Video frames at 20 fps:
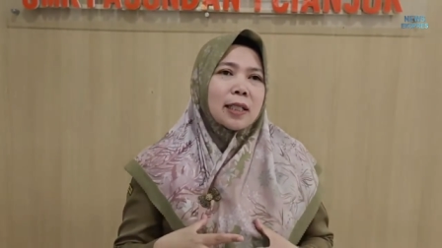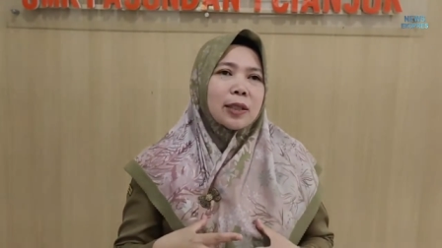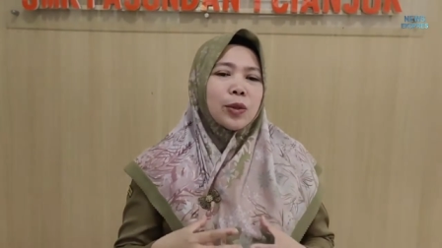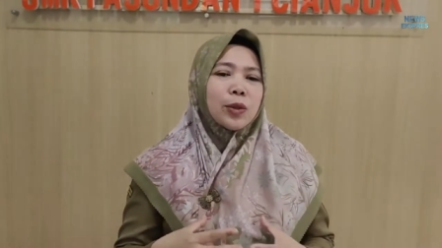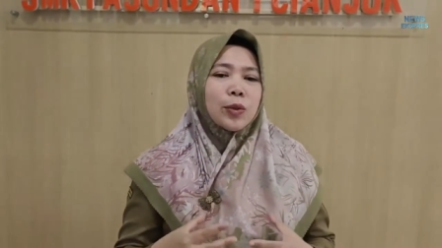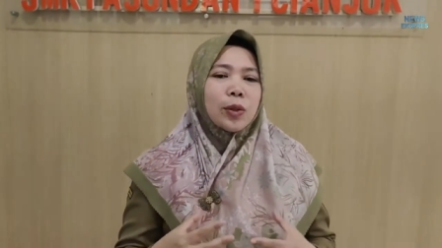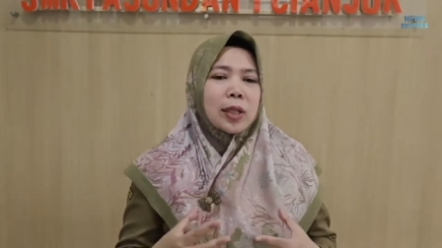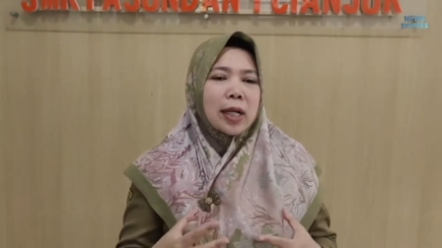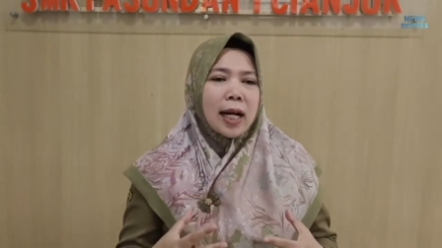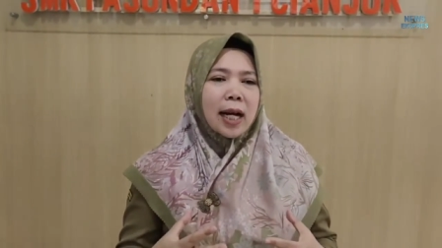
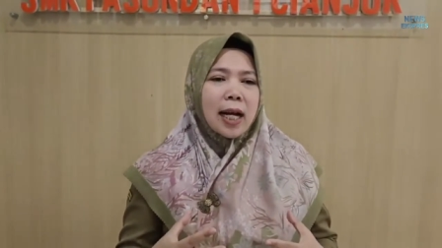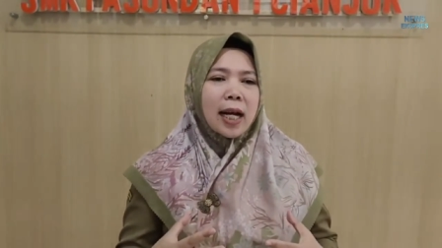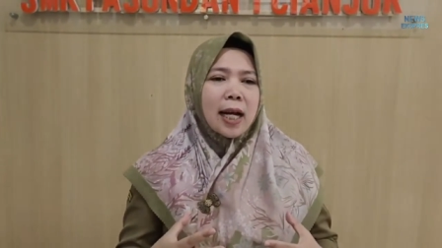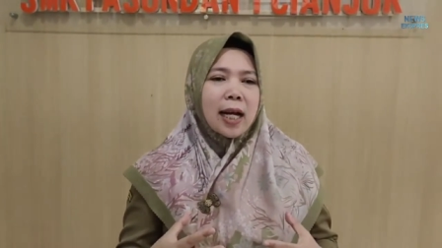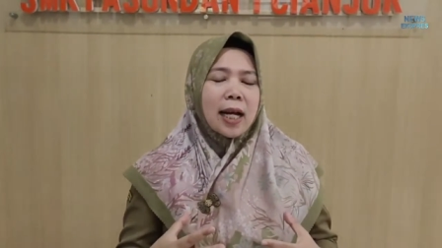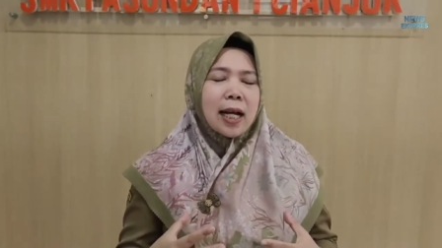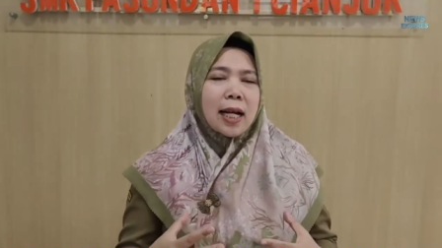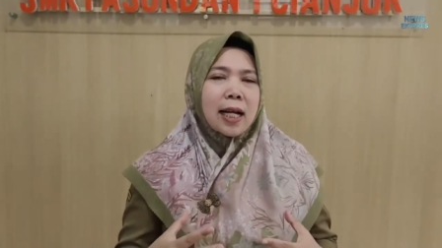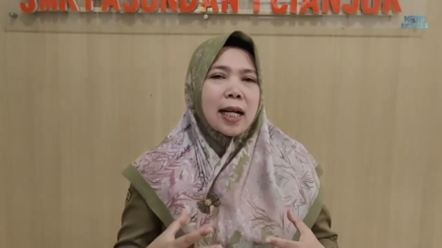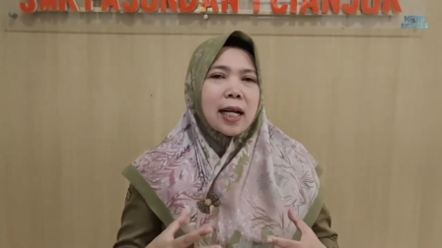
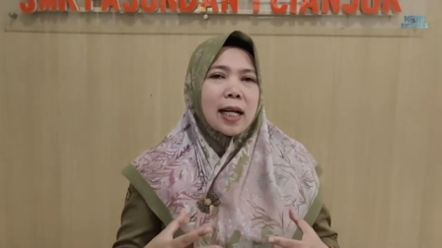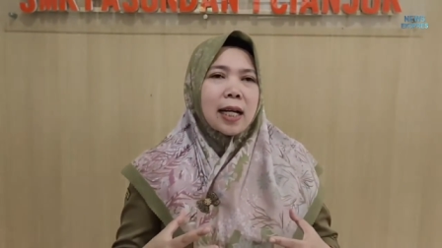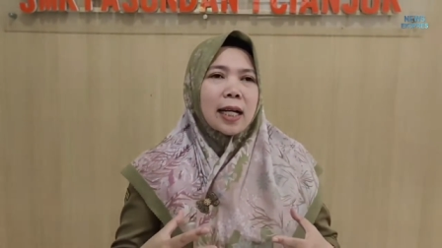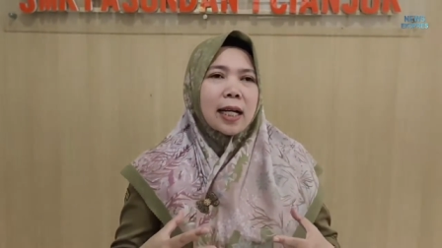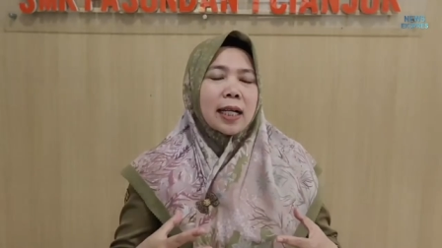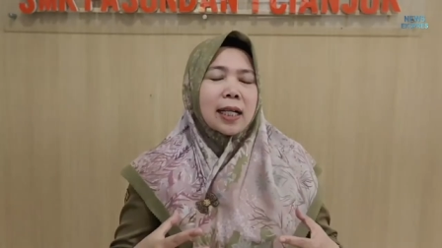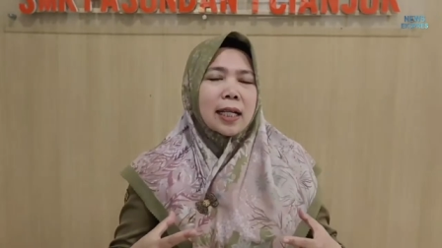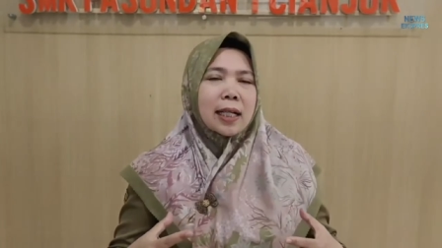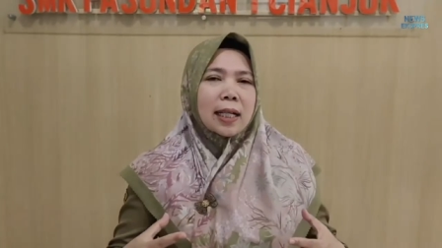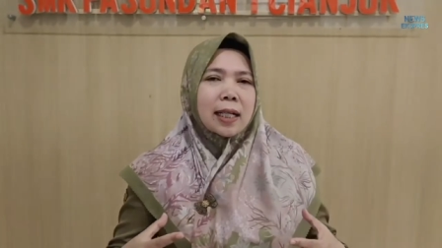juga
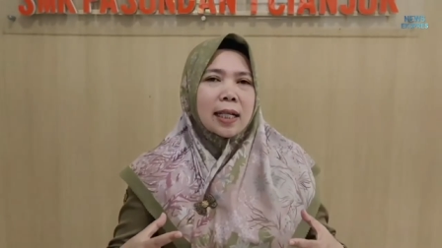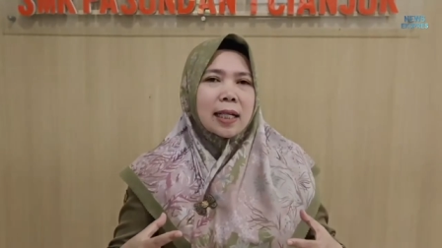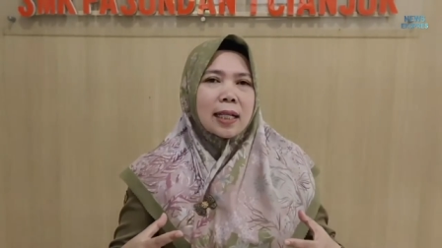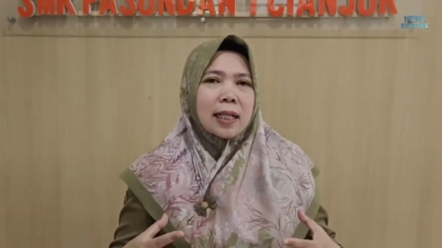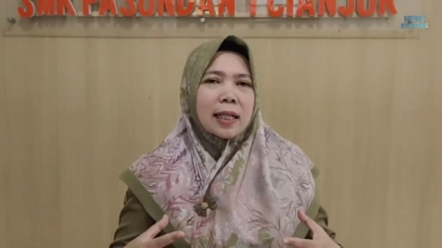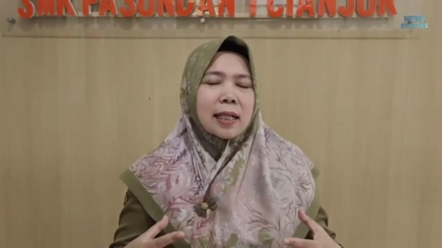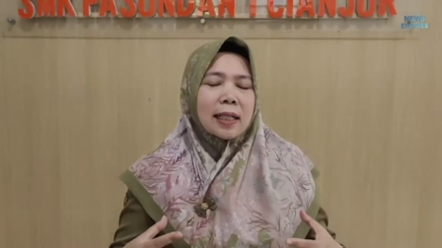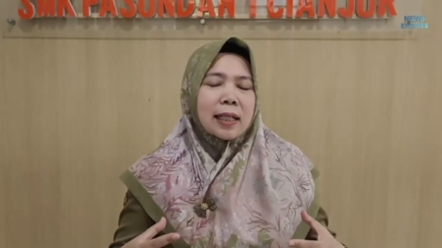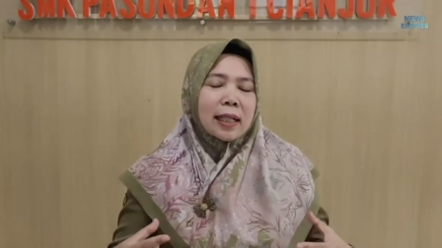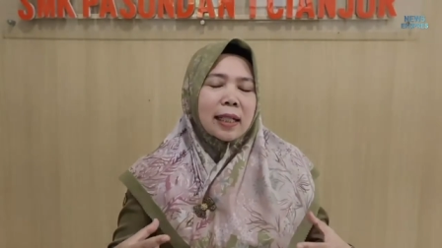
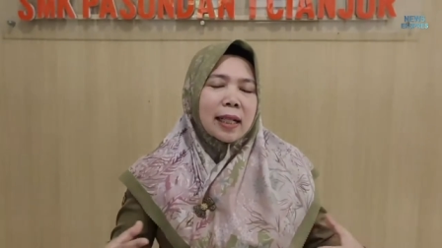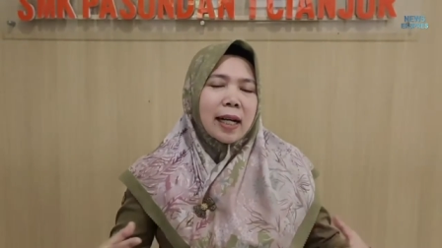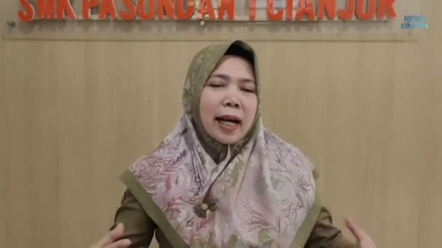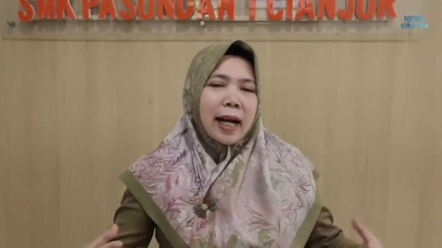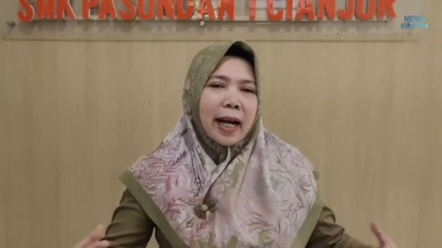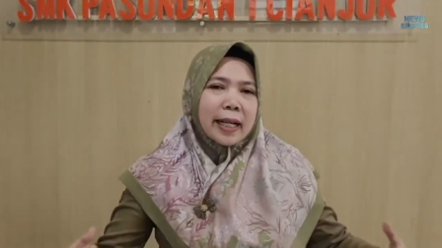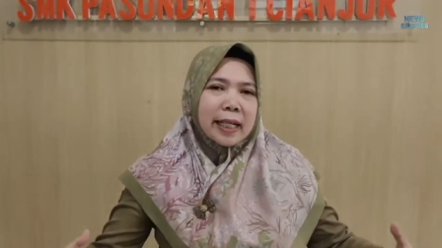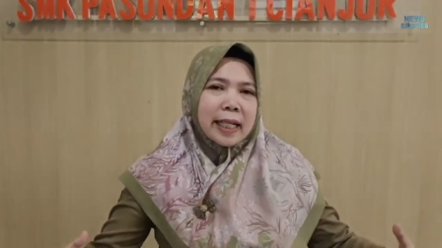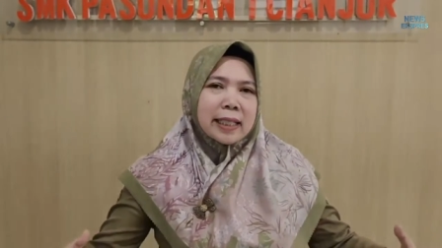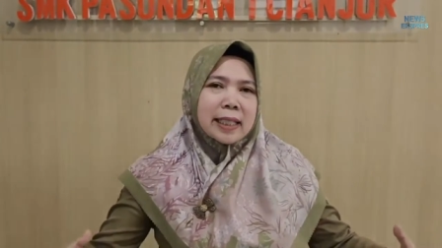eh,
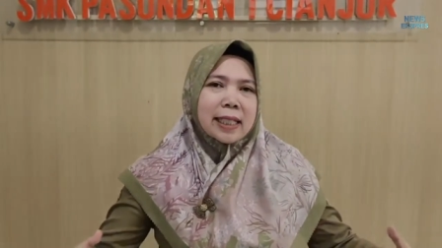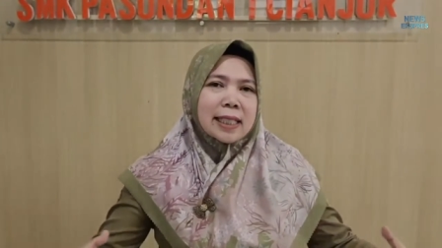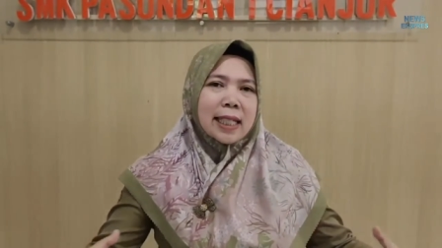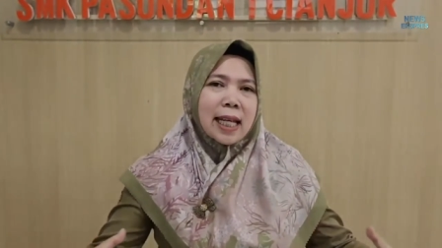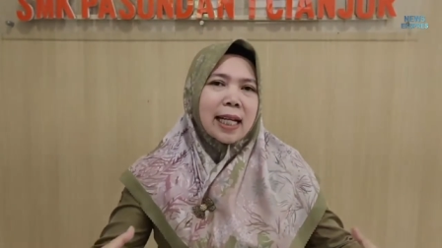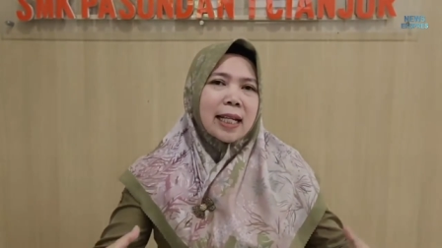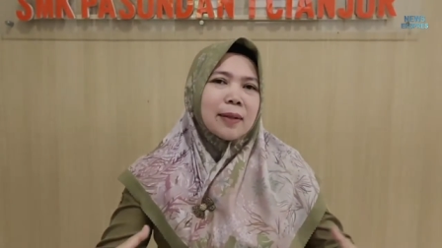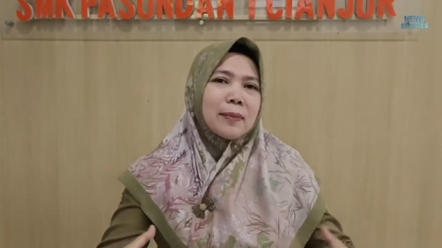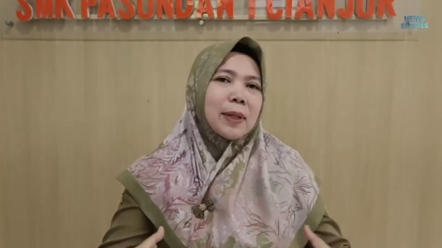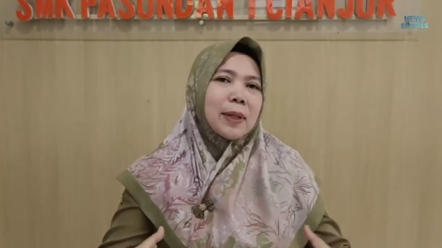adanya
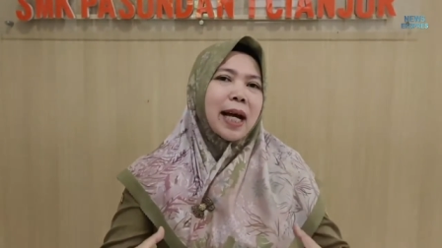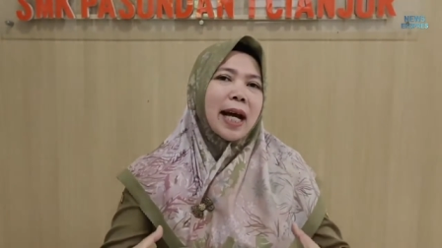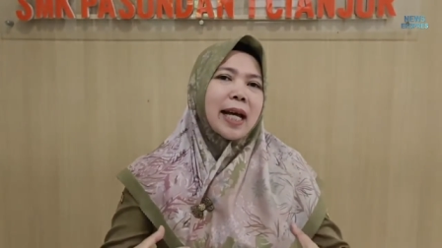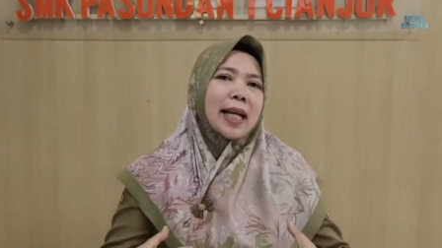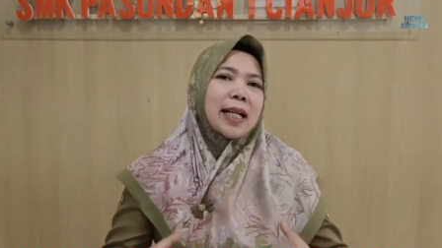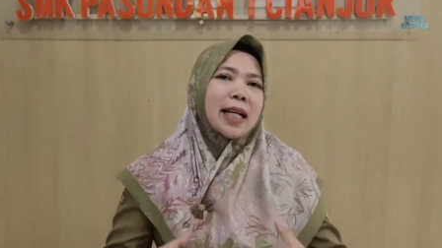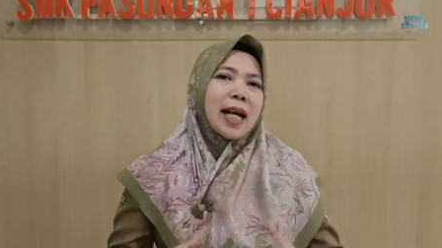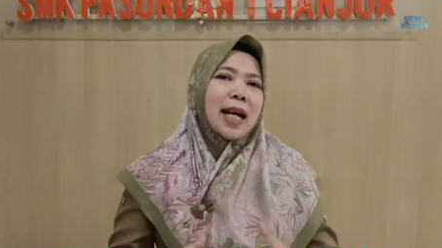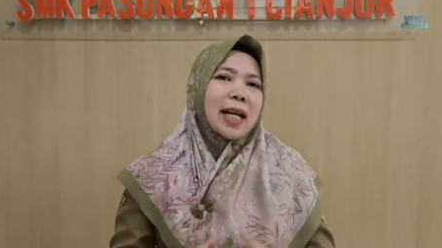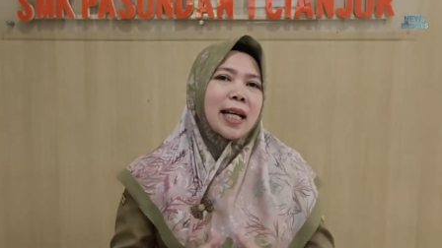saling
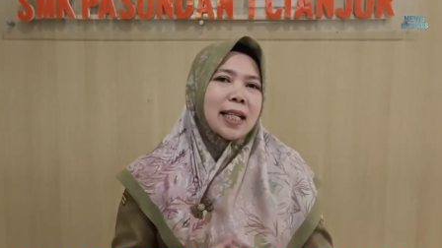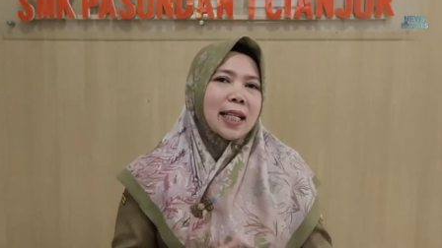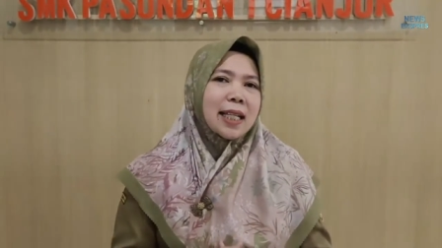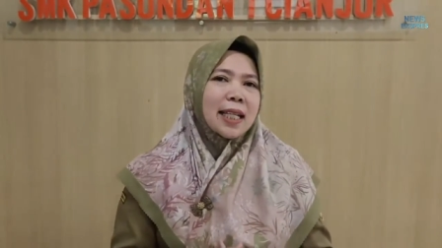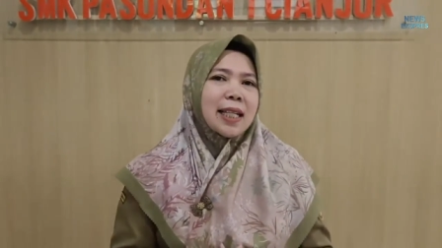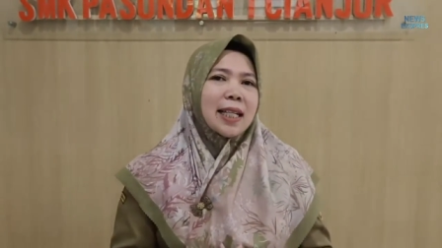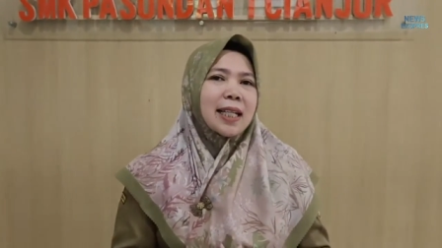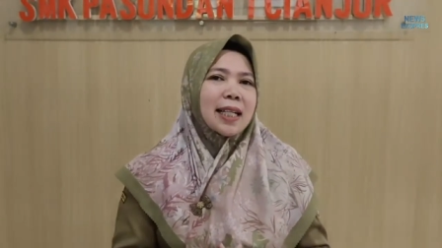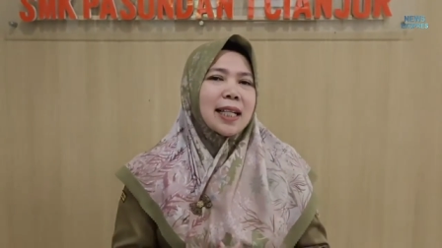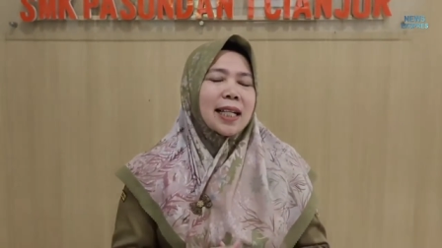menghargai